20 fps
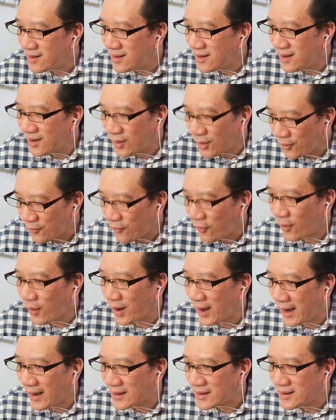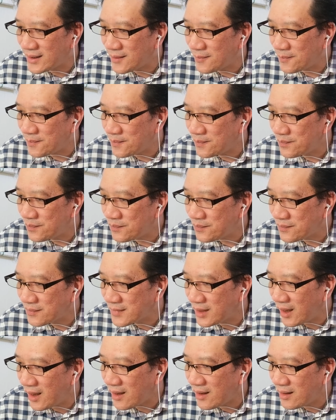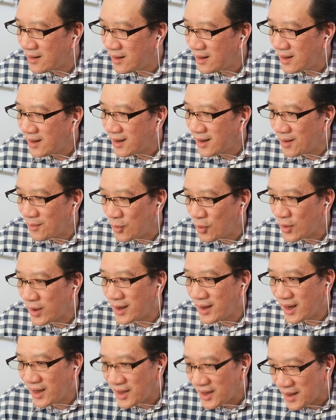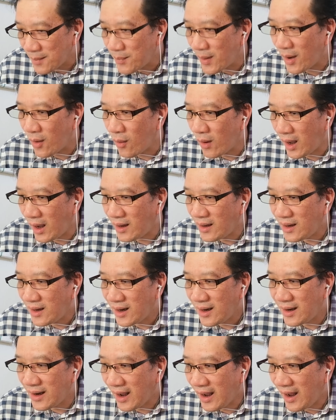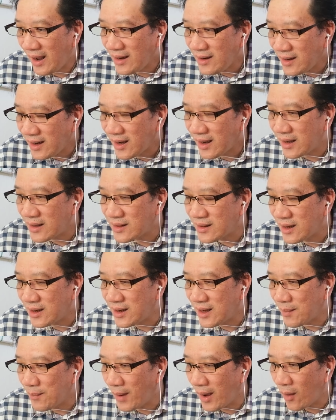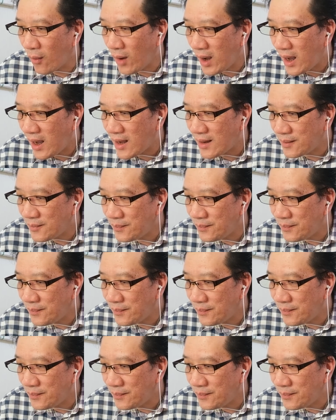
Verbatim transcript: ikut forecast, ya. Kemungkinan dibawa. Nah, andai kata dibawa,